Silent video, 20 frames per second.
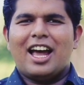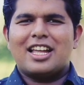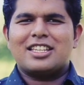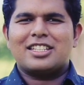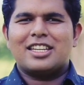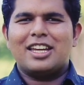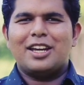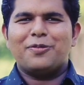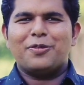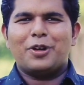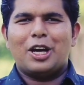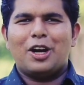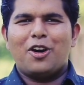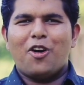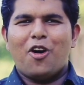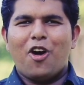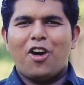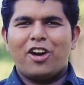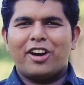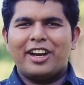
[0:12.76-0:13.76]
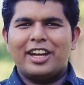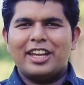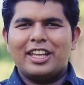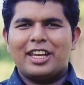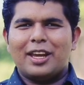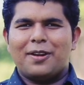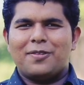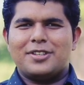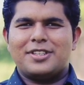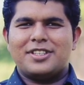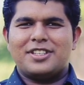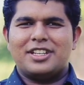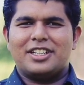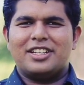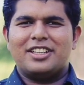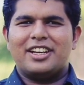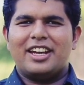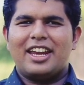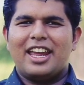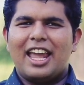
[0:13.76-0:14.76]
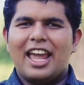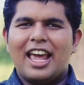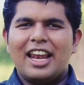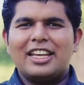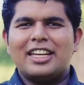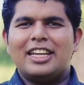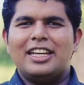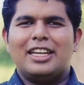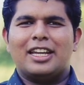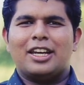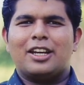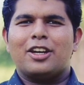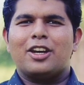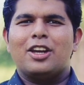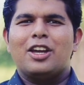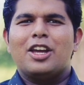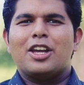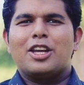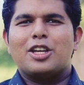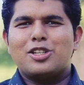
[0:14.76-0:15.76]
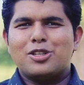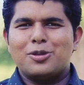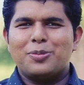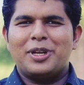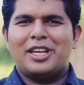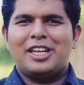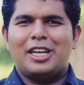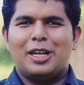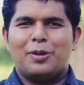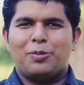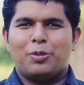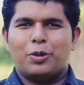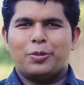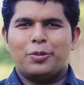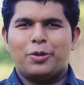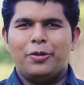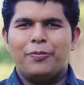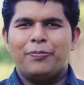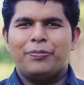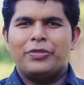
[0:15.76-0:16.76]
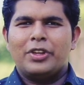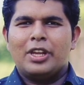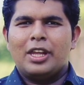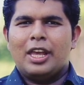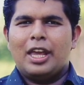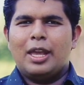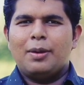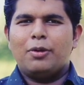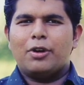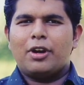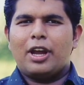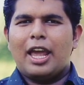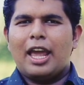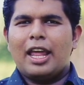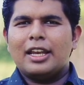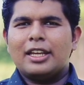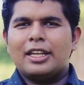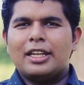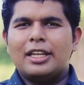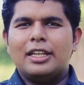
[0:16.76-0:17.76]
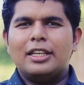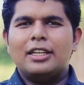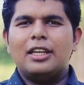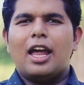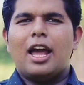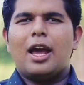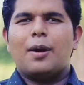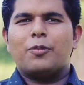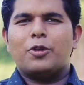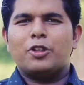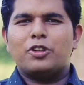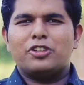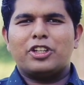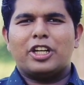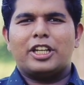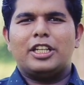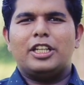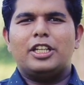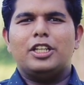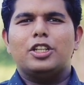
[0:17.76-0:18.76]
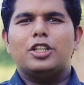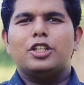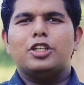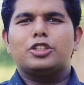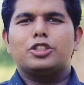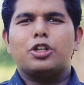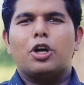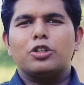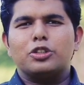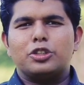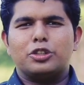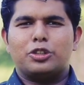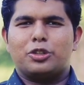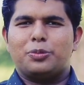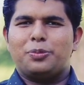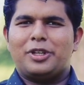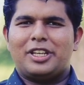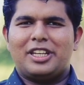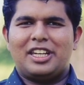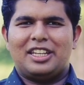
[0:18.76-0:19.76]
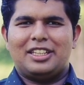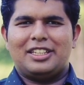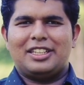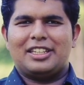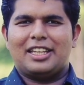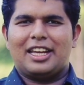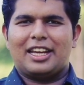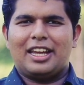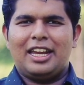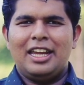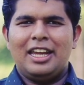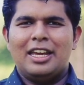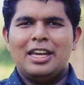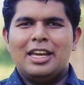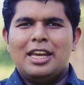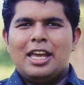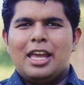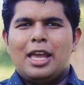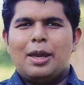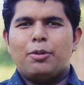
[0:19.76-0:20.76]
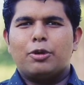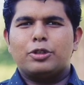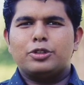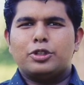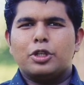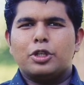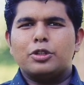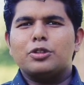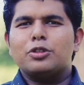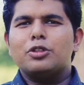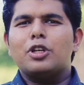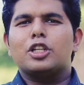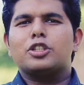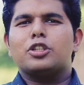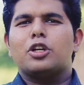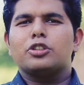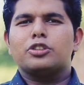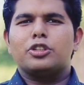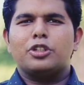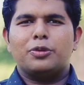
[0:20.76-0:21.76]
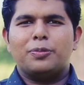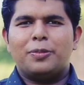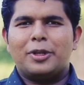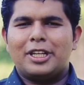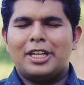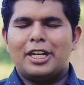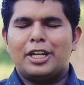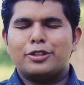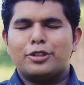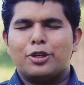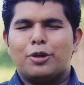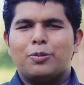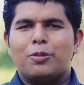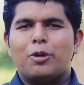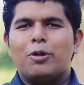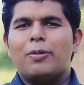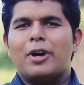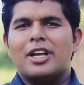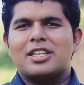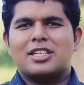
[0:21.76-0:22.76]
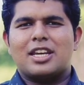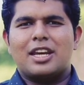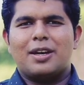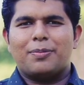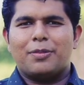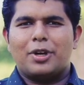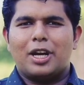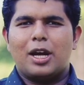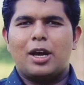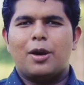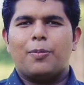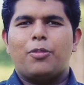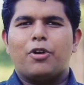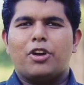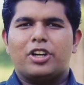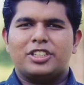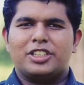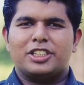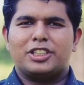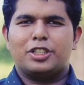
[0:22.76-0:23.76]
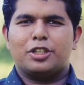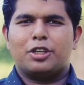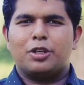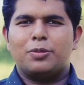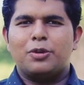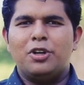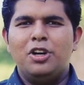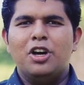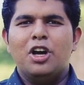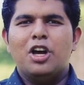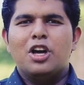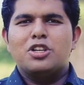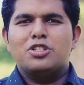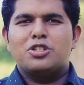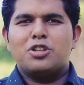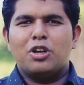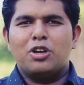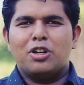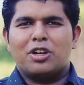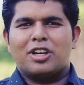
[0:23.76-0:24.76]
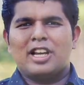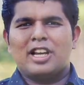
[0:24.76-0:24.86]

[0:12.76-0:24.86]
আজকে আমরা অর্গানিক কেমিস্ট্রির অ্যালকিনের কিছু বিক্রিয়া করব এবং অ্যালকিন আমরা তো জানি সংযোজন বিক্রিয়া দিয়ে থাকে এবং যতগুলো সংযোজন বিক্রিয়া সম্ভব আজকে আমরা করার চেষ্টা করব চলো